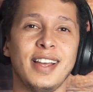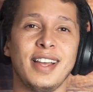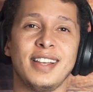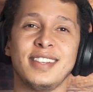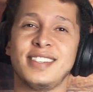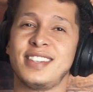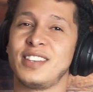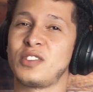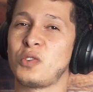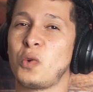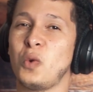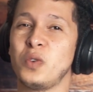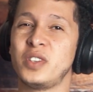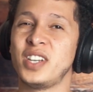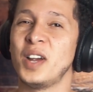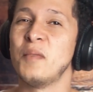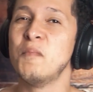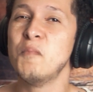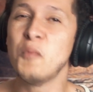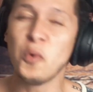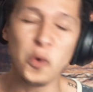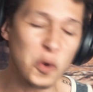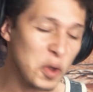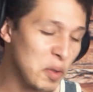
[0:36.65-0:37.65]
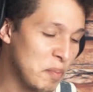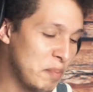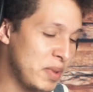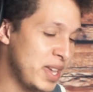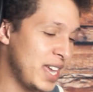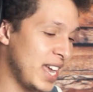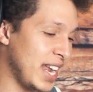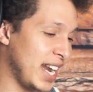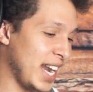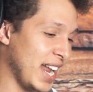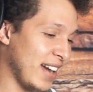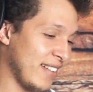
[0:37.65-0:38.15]
Se escucha muy
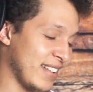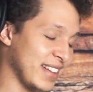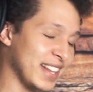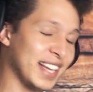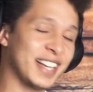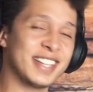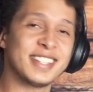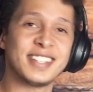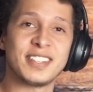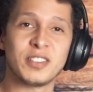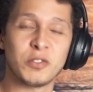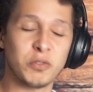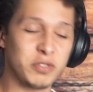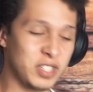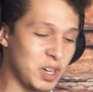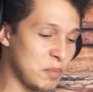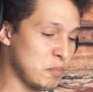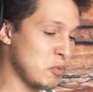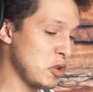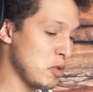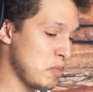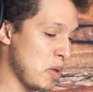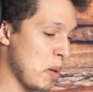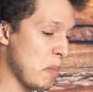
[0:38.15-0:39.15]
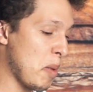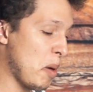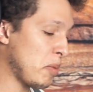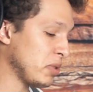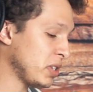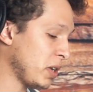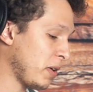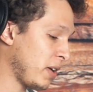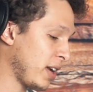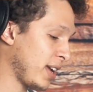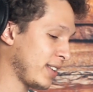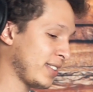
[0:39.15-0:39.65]
bien, la verdad que se escucha muy bien. Vamos
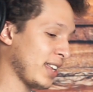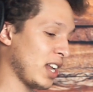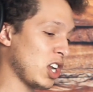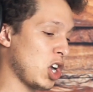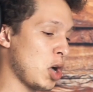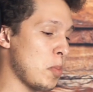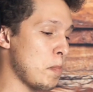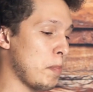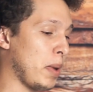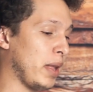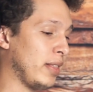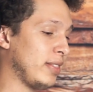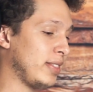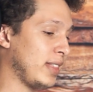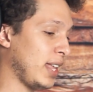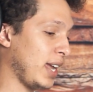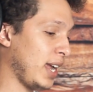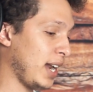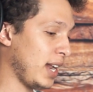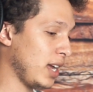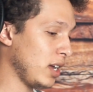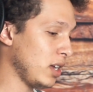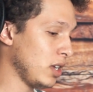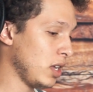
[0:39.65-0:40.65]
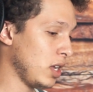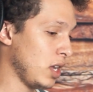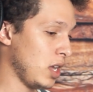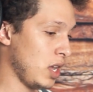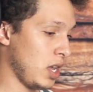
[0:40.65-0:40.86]
a ver qué tal con Pantera.